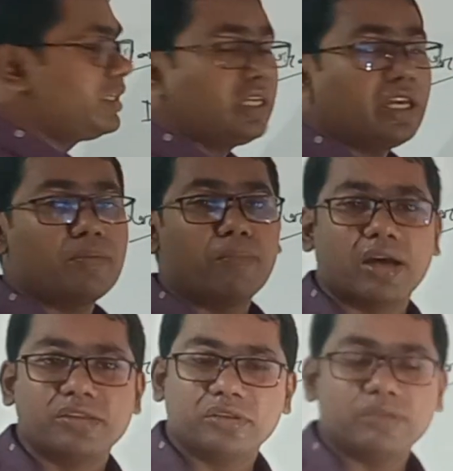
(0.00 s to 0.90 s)
এর মান
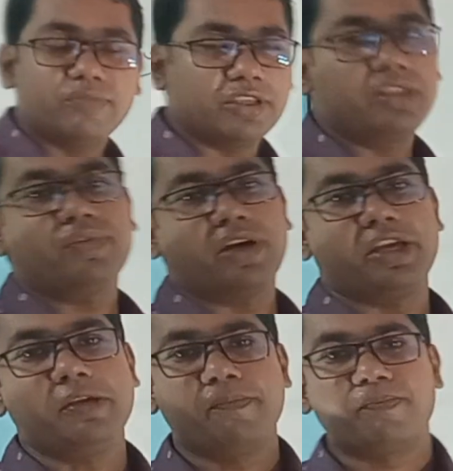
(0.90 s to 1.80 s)
যদি বৃদ্ধি পায়
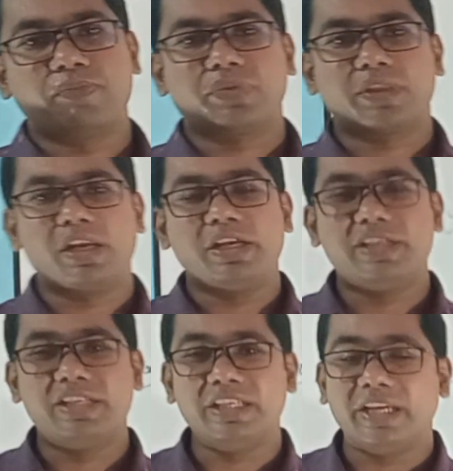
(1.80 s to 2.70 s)
তাহলে
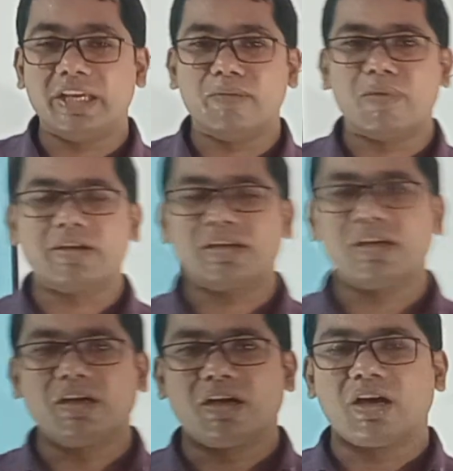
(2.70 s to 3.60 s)
ডি এর মানটা
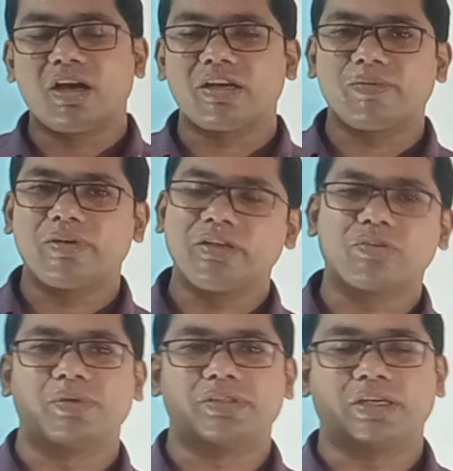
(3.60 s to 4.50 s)
আলটিমেটলি কমে
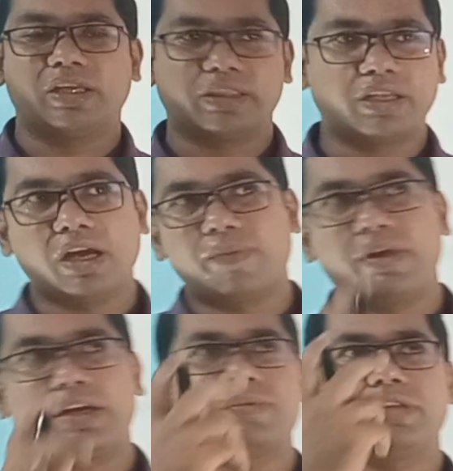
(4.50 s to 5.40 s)
যায় তাহলে আমরা একটা
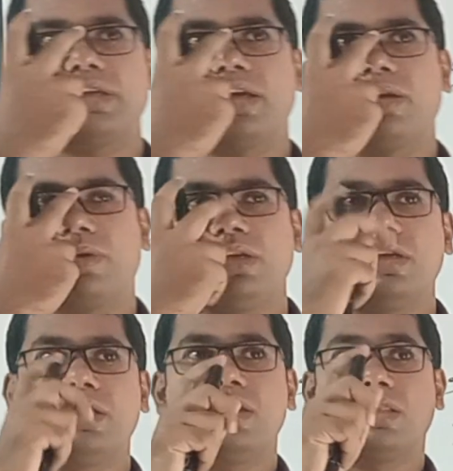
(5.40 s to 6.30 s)
বিষয় খেয়াল করি
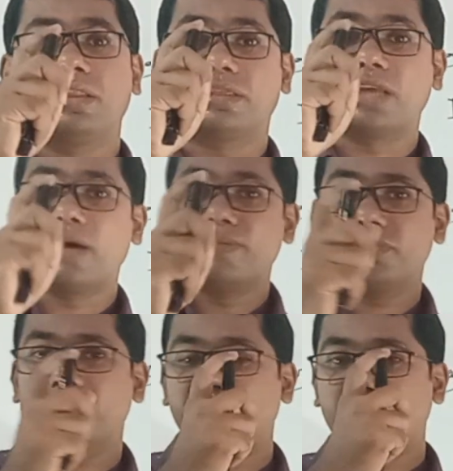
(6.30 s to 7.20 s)
দাম
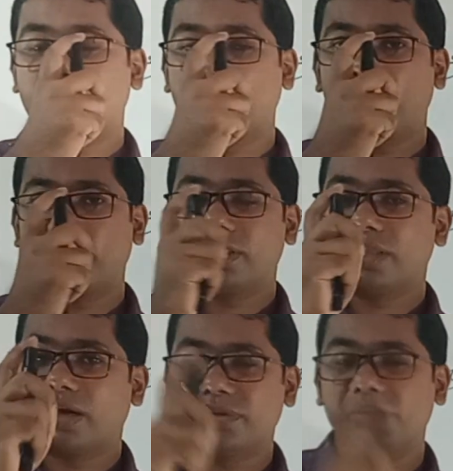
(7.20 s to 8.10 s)
যদি কোনো পণ্যের দাম
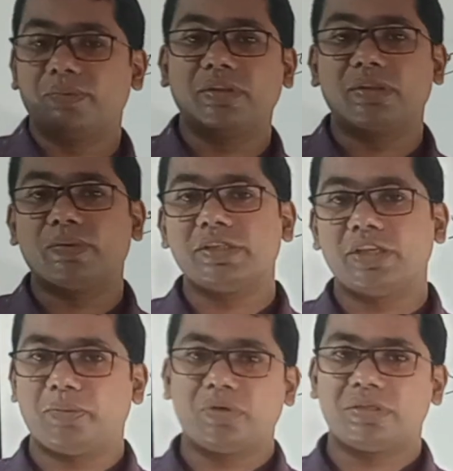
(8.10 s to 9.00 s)
যদি বৃদ্ধি পায় সেই
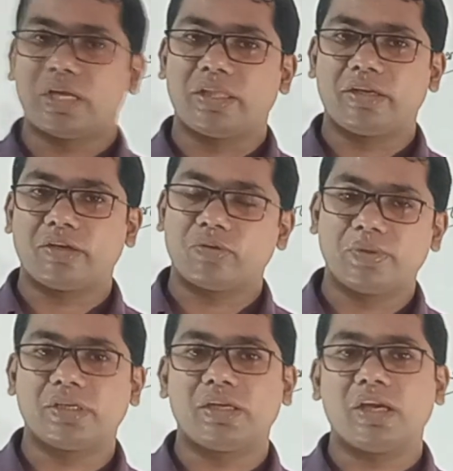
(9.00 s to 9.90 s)
পণ্যের চাহিদাটা কমে
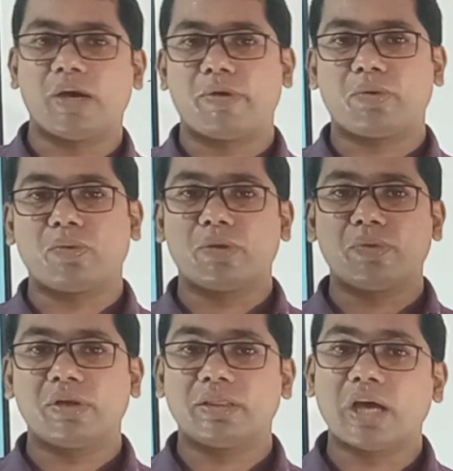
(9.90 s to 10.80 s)
যায় আবার কোনো পণ্যের
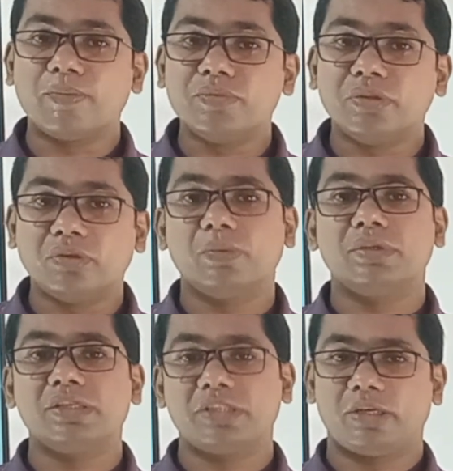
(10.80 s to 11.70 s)
দাম যদি কমে যায়
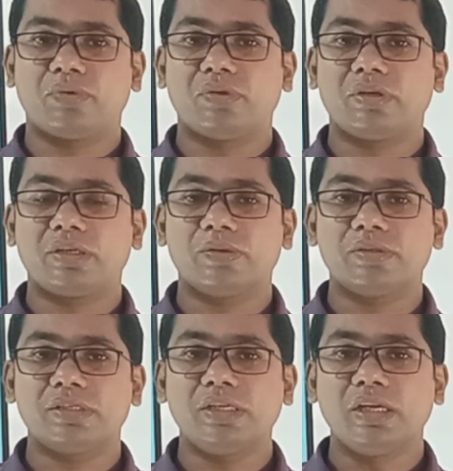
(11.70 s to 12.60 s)
সেই পণ্যের কি হচ্ছে
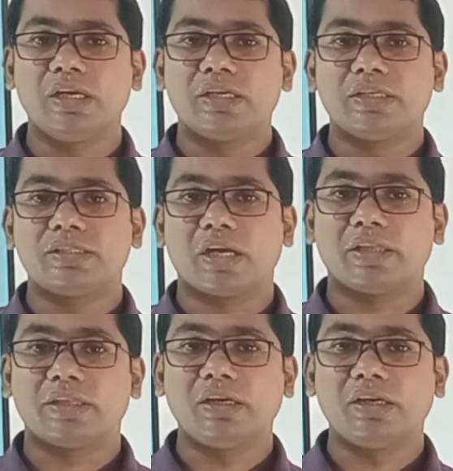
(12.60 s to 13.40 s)
চাহিদাটা